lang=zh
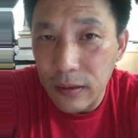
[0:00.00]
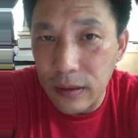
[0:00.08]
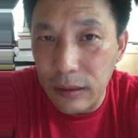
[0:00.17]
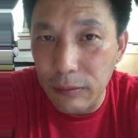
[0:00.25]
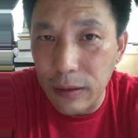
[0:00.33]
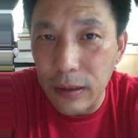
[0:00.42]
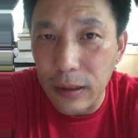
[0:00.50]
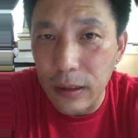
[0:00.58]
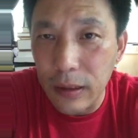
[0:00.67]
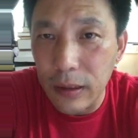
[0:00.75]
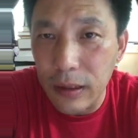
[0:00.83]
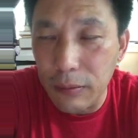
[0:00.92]
因
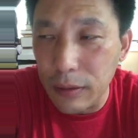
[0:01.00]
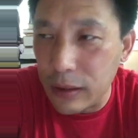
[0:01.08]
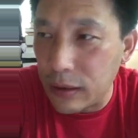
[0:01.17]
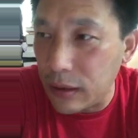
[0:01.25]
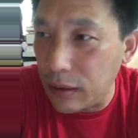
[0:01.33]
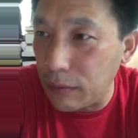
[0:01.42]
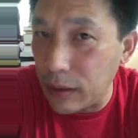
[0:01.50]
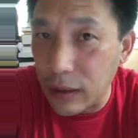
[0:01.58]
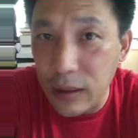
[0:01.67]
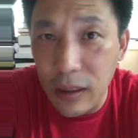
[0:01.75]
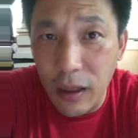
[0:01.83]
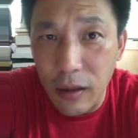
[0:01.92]
为因为因为这
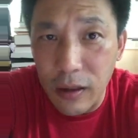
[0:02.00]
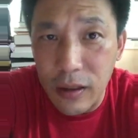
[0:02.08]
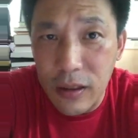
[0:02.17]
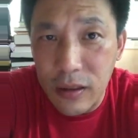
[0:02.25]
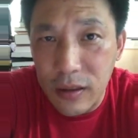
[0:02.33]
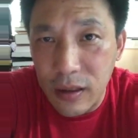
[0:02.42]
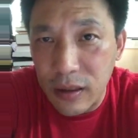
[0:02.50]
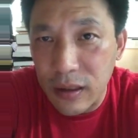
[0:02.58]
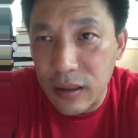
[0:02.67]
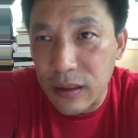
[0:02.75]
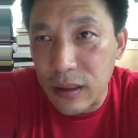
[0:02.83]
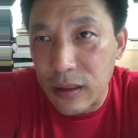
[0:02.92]
个一号这个这
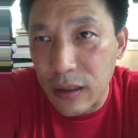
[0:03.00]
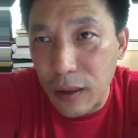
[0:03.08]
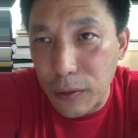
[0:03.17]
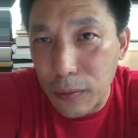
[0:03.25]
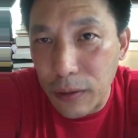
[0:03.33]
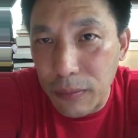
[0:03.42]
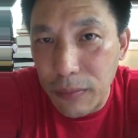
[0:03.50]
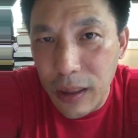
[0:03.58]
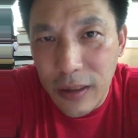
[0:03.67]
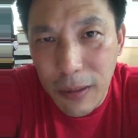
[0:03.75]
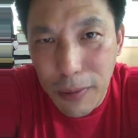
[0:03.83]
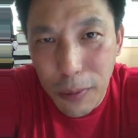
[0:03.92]
这这这老兄呢，
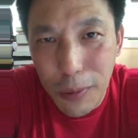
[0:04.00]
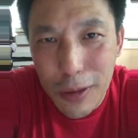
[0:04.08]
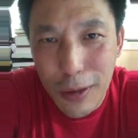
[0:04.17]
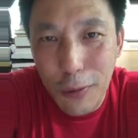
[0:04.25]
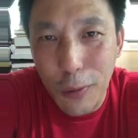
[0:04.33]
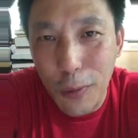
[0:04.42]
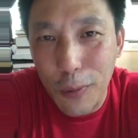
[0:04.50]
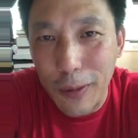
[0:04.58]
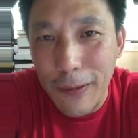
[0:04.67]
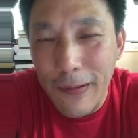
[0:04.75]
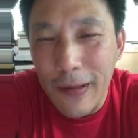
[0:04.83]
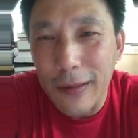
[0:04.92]
没在美国生活
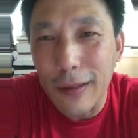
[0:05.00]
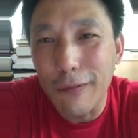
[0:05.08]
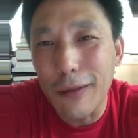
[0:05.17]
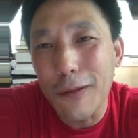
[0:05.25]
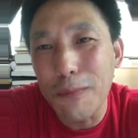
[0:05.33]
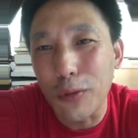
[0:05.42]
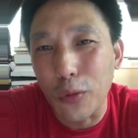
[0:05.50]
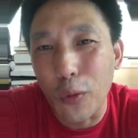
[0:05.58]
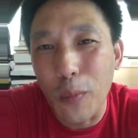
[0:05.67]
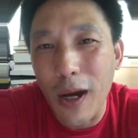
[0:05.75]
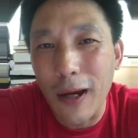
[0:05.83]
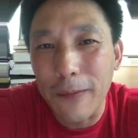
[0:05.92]
过，他完全不懂
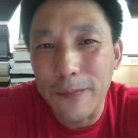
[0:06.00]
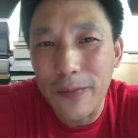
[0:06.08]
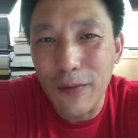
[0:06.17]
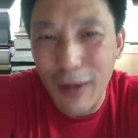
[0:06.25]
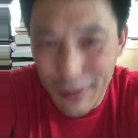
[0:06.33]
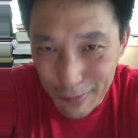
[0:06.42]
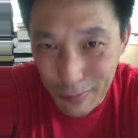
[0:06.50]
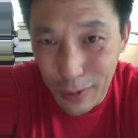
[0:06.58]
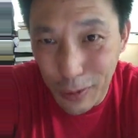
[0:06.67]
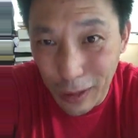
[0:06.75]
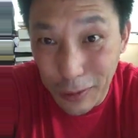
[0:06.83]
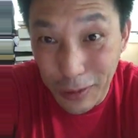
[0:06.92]
嘛，完全不
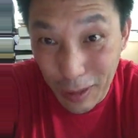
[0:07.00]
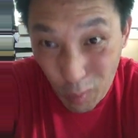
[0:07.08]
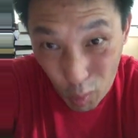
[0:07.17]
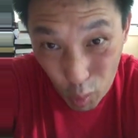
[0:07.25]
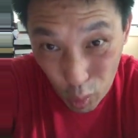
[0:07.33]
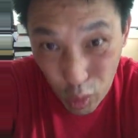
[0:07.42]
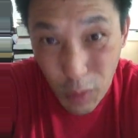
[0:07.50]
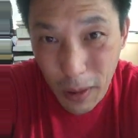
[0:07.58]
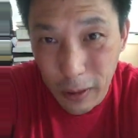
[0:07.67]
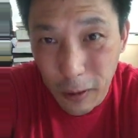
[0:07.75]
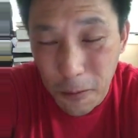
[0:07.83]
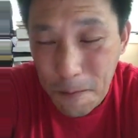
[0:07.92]
懂，他就敢胡说
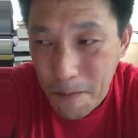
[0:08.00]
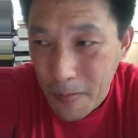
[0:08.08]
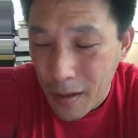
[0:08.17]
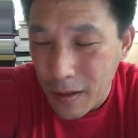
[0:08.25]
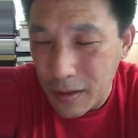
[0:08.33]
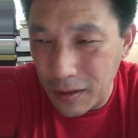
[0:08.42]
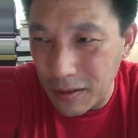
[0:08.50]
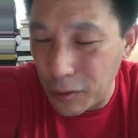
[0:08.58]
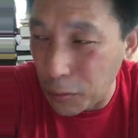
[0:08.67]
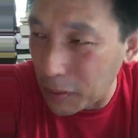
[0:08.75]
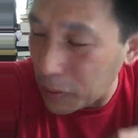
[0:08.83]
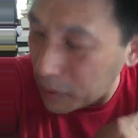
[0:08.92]
八道。这个
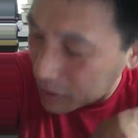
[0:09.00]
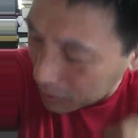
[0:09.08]
有美国